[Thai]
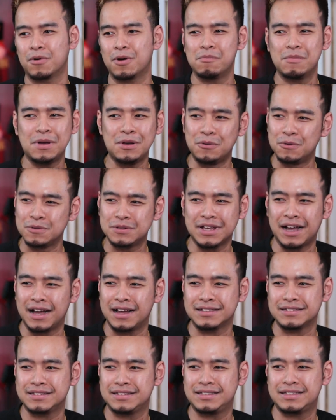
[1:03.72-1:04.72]
มก็ไม่รู้จะ
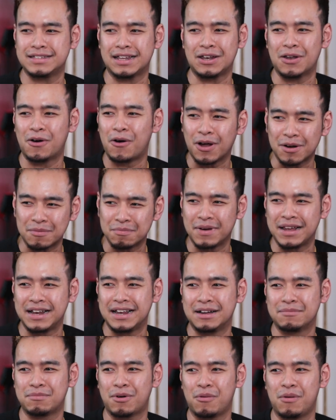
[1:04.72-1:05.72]
จะรอดไหม
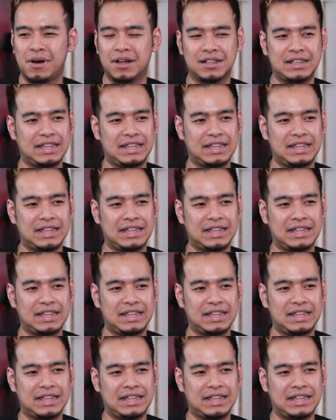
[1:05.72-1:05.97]
นะ เพราะว่า